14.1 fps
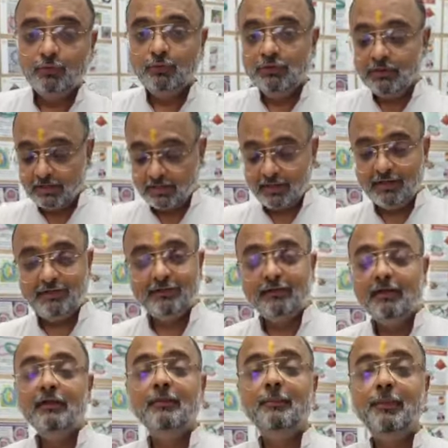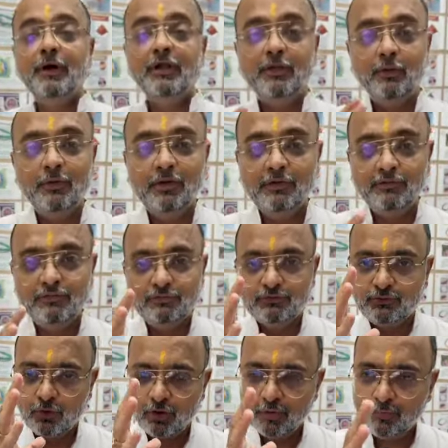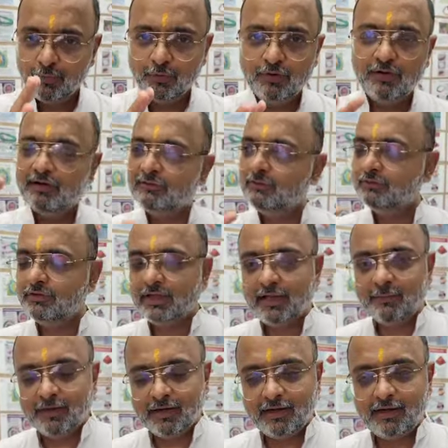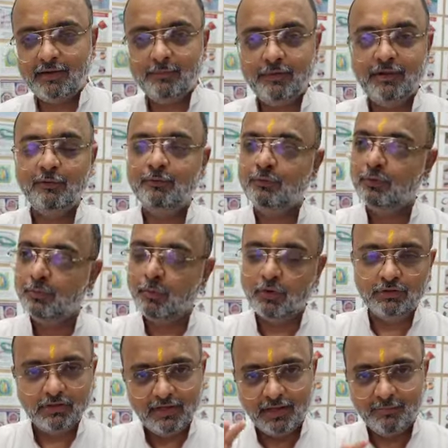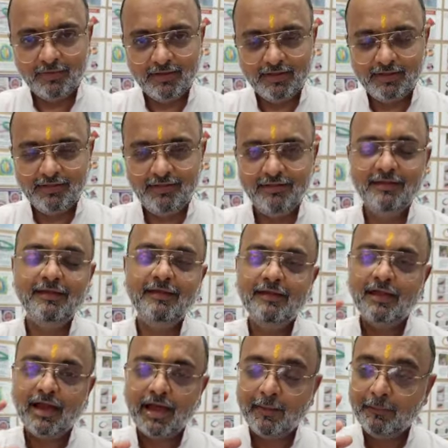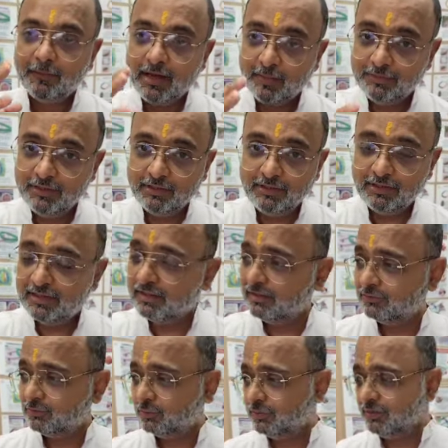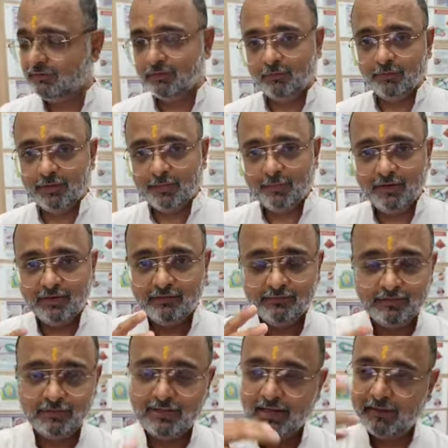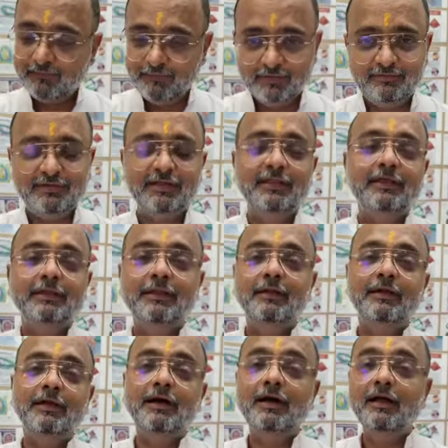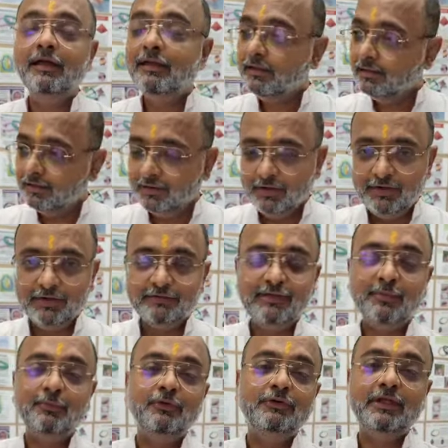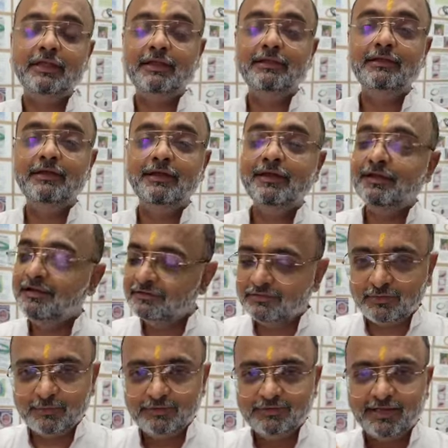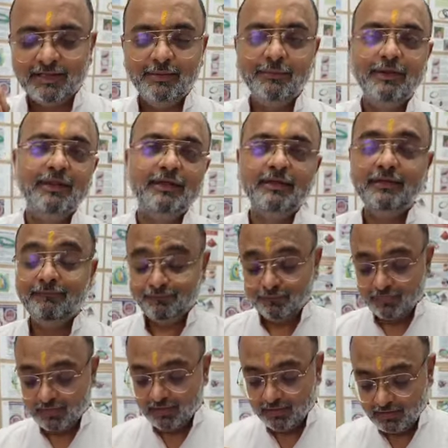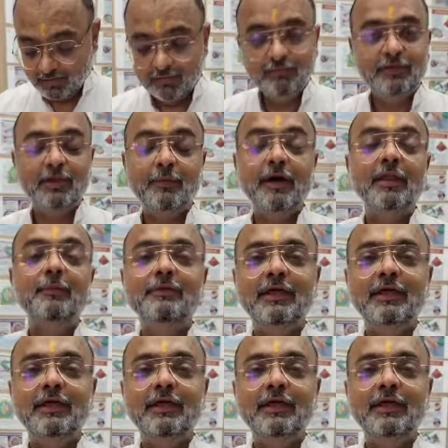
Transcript: तो ये किट पर्टिकुलरली स्टॉक ब्रोकर जो शेयर मार्केट में है उनको बहुत ही काम लगेगी आप आप देखिएगा कि थोड़े ही समय में आपका रिजल्ट काफ़ी अच्छा दिखने लगेगा रिटर्न्स आपको ज़्यादा दिखेंगे कस्टमर ज़्यादा मिलेंगे इसके बारे